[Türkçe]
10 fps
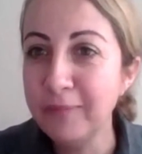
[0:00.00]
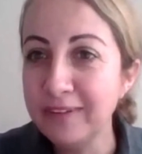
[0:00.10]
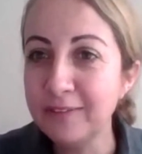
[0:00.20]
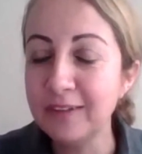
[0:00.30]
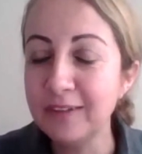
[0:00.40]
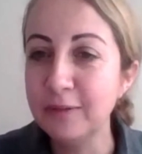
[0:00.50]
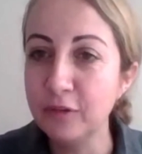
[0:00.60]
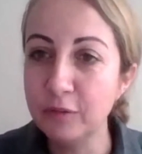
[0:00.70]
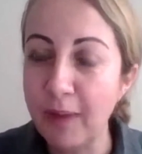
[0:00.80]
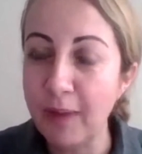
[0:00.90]
Muhammed
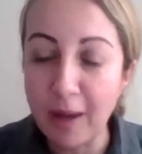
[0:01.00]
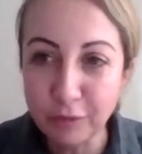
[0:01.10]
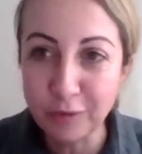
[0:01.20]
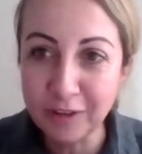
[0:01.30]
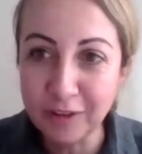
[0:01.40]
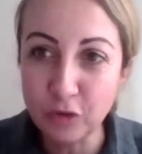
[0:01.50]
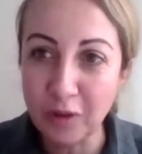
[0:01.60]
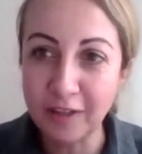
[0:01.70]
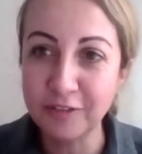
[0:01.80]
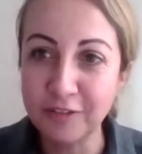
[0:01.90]
e, ben bu soruları
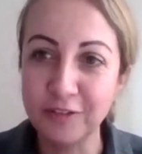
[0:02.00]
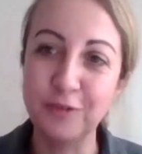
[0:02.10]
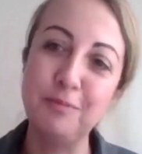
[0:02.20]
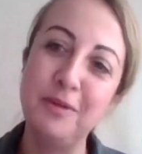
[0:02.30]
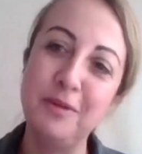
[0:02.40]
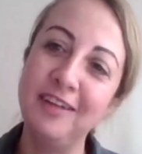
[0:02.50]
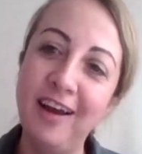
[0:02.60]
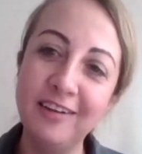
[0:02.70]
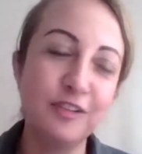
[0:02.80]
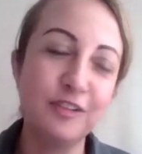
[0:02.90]
çok karşılaşıyorum.
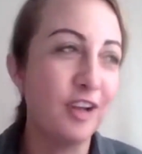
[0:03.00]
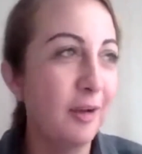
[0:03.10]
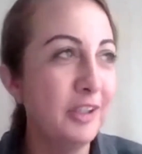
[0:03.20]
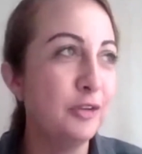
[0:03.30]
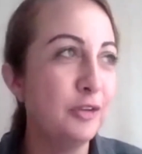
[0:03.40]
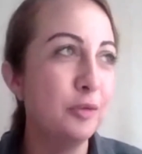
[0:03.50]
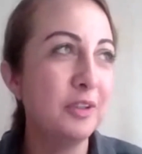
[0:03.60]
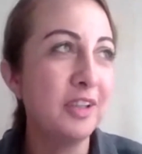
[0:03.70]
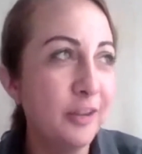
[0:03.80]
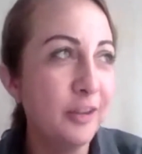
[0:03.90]
Mesela camiye
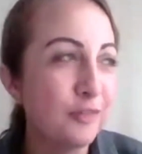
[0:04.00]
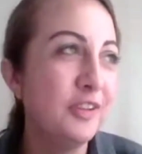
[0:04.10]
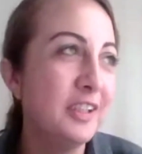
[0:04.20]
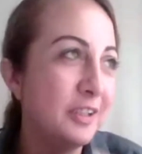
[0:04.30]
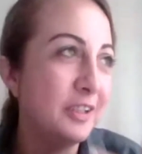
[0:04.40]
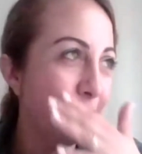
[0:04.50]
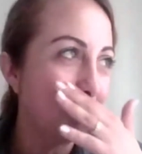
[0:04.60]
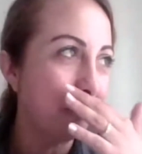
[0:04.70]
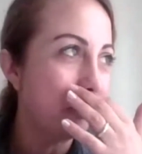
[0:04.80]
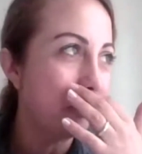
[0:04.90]
giriyorum ya da Ayasofya'ya
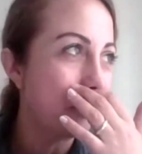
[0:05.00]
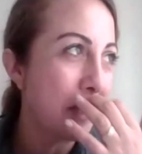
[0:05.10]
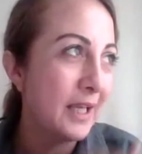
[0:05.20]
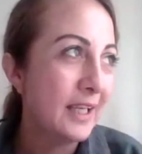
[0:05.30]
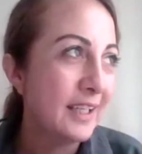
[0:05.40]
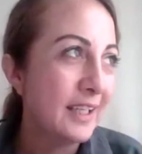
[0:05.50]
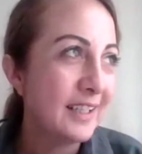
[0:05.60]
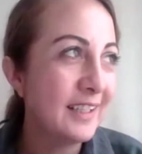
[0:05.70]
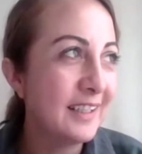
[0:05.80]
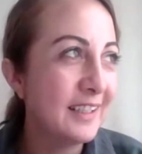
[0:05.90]
giriyorum.
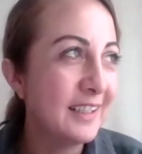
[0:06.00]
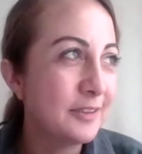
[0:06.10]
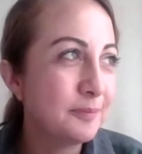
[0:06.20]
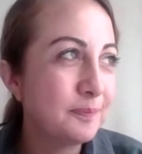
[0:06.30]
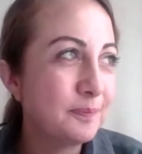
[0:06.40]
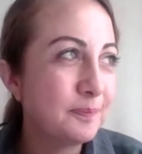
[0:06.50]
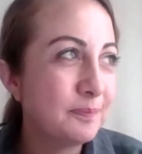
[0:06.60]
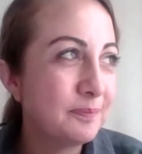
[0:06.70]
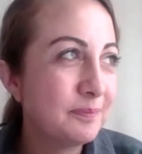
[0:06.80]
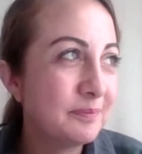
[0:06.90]
E,
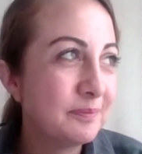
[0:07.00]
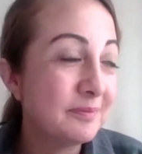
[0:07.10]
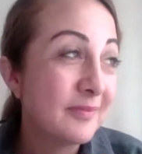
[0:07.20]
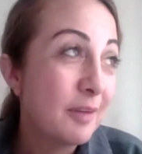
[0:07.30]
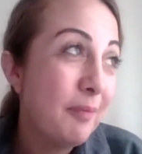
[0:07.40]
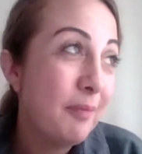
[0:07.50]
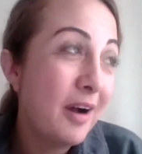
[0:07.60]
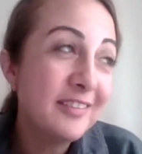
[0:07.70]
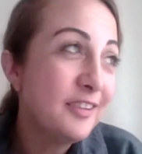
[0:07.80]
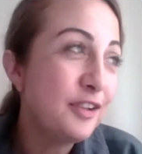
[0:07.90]

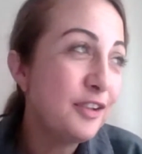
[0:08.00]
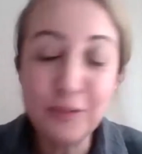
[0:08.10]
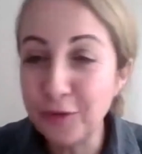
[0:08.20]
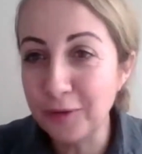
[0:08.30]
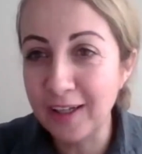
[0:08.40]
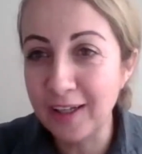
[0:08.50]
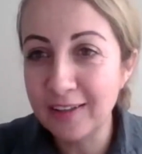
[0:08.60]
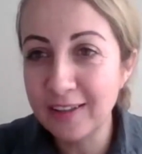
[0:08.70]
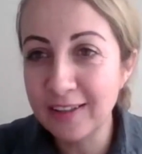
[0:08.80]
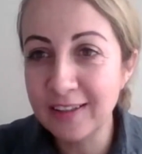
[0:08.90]
bazen şey
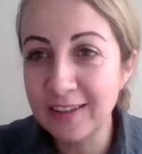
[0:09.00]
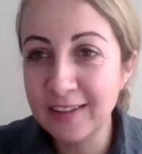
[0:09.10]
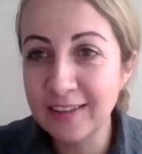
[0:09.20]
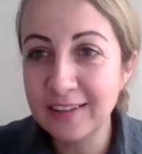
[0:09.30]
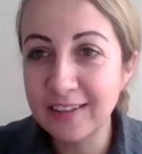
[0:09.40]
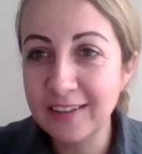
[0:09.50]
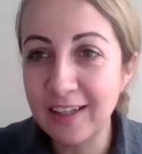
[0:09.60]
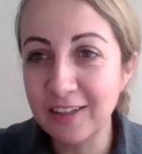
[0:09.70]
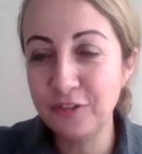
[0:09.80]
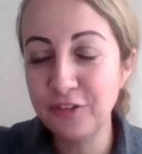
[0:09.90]
söylüyorlar. E,
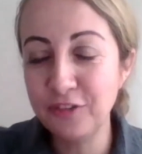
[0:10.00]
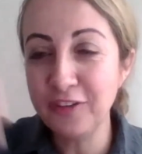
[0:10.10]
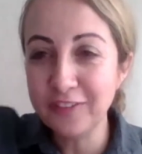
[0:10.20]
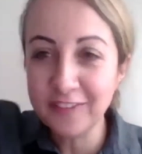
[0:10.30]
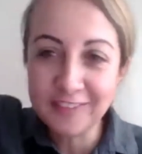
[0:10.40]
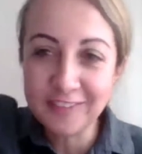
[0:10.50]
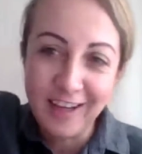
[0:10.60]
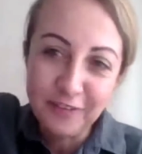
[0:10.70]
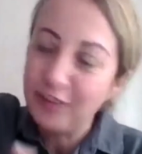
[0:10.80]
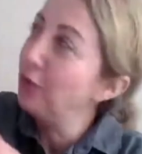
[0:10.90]
Jesus
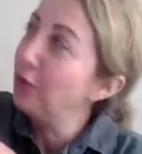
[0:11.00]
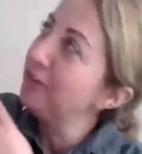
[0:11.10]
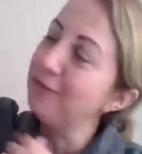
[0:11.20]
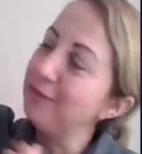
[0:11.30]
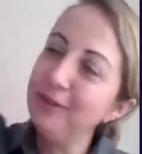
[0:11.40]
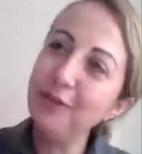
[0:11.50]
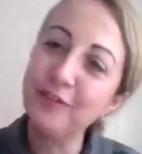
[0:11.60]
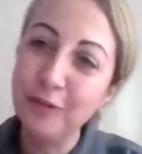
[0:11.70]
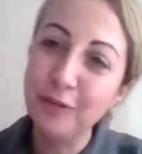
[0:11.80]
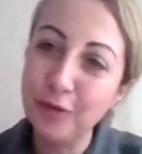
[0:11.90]
Christ falan orada resmini
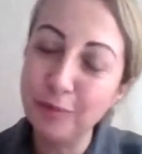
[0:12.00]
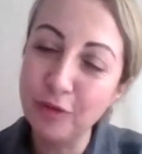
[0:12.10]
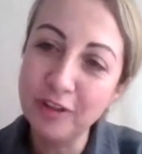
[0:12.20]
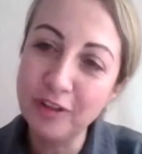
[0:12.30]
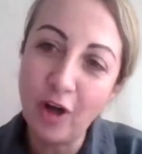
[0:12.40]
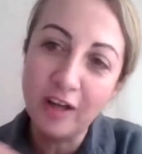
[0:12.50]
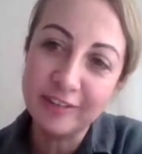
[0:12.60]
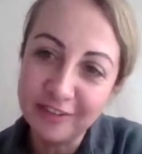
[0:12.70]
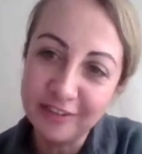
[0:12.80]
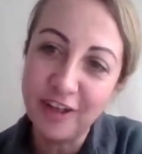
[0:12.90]
gösteriyorum. Sonra da
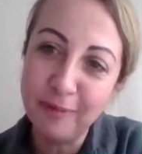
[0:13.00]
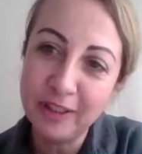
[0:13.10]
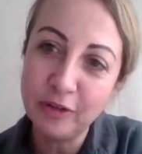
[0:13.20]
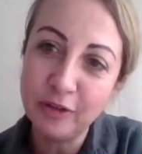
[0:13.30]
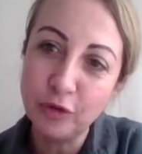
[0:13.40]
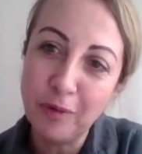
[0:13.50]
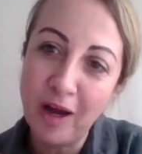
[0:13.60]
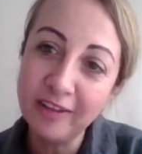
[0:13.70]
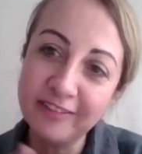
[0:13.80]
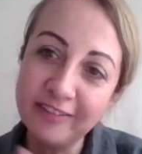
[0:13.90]
arkasına camiye
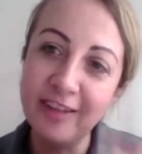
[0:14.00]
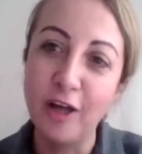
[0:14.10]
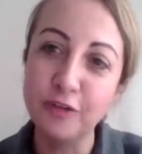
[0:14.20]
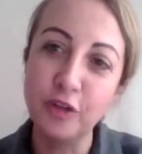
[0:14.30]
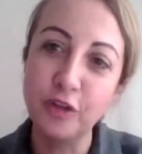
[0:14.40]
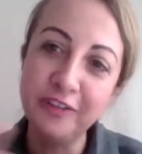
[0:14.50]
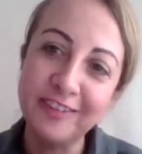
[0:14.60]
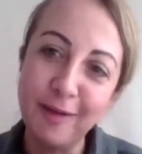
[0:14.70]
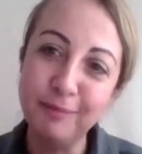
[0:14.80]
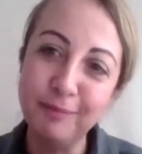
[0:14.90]
giriyorum. Hangisi daha önce diyor?
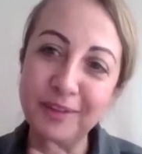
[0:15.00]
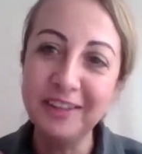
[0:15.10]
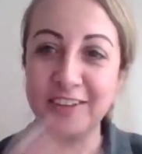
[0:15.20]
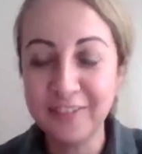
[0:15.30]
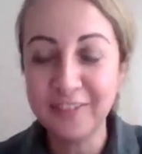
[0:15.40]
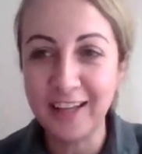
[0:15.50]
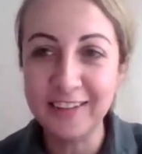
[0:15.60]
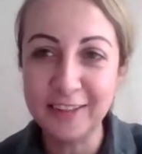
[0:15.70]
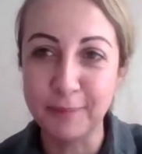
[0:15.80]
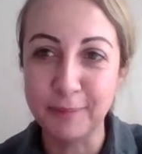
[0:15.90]
İslam mı?
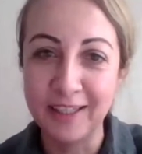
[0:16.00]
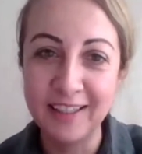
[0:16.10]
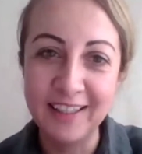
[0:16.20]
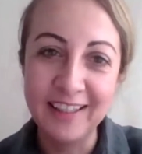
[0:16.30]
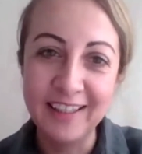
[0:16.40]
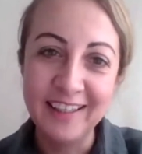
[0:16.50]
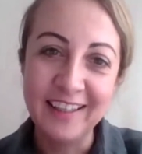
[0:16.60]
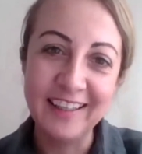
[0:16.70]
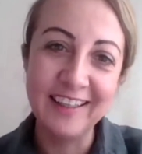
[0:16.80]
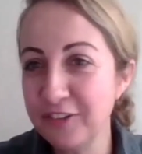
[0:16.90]
Hristiyanlık mı?
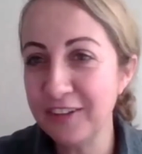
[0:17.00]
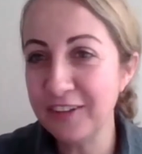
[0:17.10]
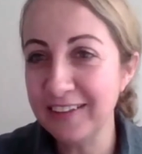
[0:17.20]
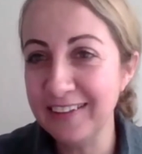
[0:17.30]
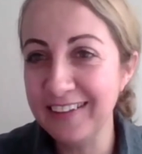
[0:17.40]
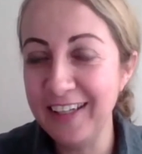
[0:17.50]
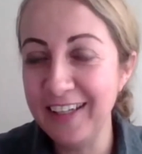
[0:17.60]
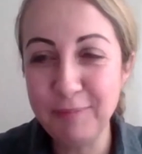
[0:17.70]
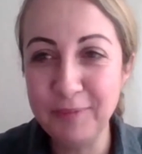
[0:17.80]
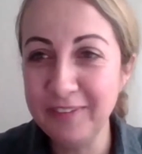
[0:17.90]
Bence
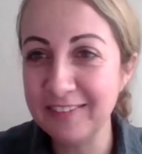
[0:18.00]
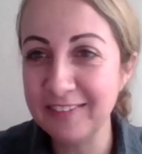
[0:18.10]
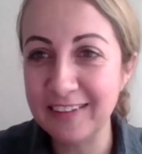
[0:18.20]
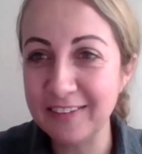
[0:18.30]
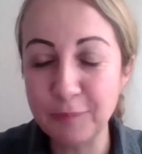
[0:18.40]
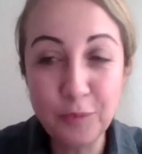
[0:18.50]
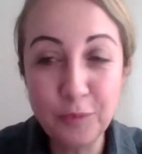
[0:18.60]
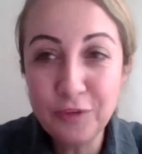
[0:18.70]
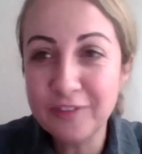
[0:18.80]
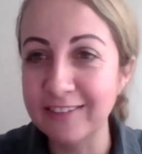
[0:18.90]
e, hepimiz
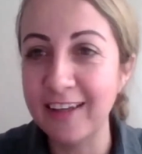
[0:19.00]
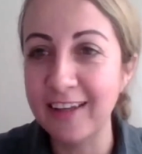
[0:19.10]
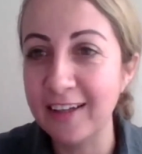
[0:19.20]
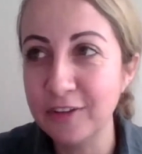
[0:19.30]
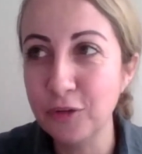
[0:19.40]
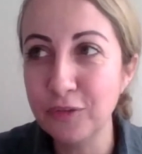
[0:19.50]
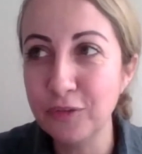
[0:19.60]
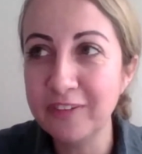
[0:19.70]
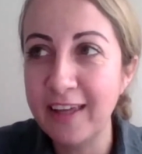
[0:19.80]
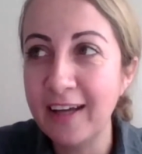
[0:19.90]
bu yüzden seyahat
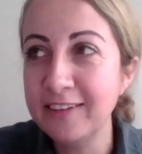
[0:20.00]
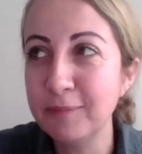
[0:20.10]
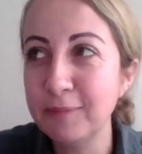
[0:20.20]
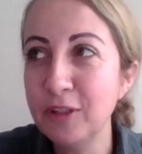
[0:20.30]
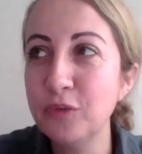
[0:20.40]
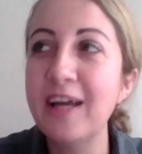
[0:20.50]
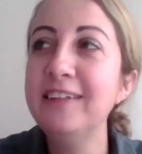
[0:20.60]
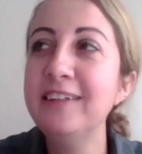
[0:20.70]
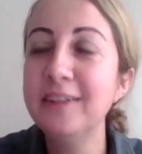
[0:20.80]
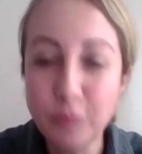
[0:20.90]
ediyoruz ve seyahat etmenin
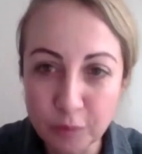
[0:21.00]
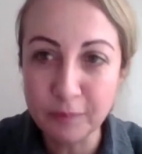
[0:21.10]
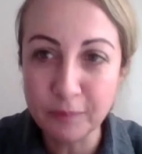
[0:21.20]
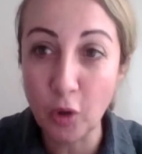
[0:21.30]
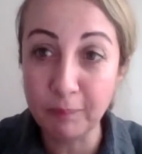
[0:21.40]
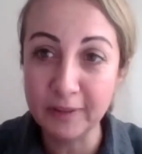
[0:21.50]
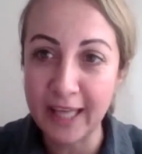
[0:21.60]
güzelliği de bu.